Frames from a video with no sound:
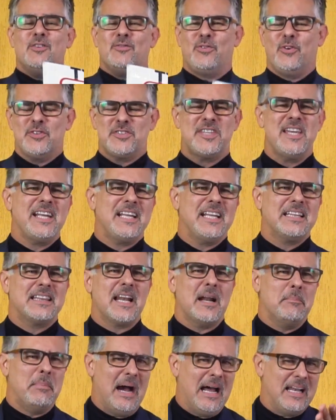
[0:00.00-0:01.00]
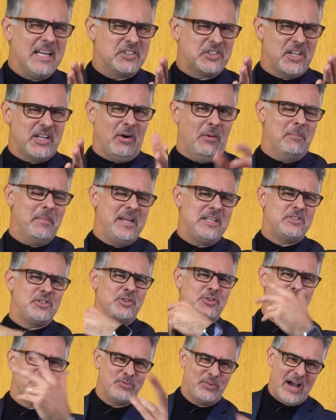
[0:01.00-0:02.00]
Você que trabalha geralmente
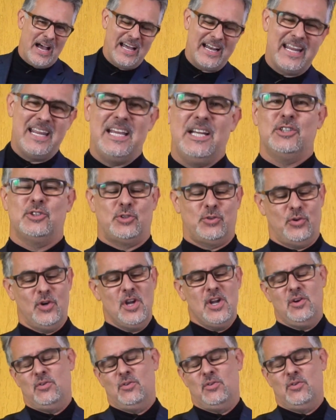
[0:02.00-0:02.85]
no varejo,